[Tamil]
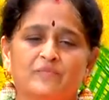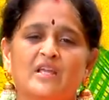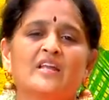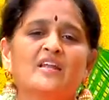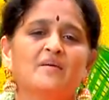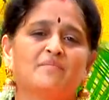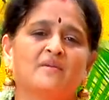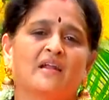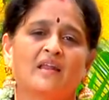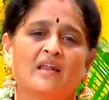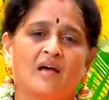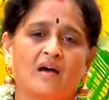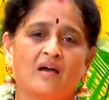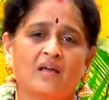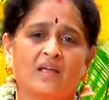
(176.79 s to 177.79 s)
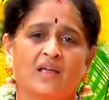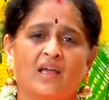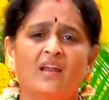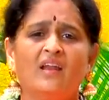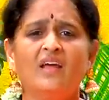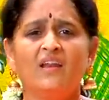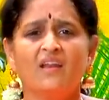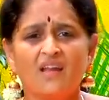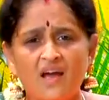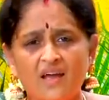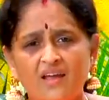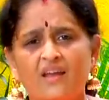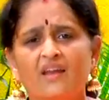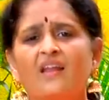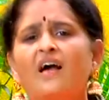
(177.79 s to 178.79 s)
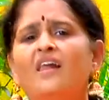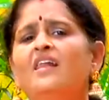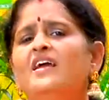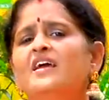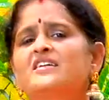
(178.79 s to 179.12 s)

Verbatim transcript: என்ன பண்ணலாம் ஏன்னா நான் என்னால்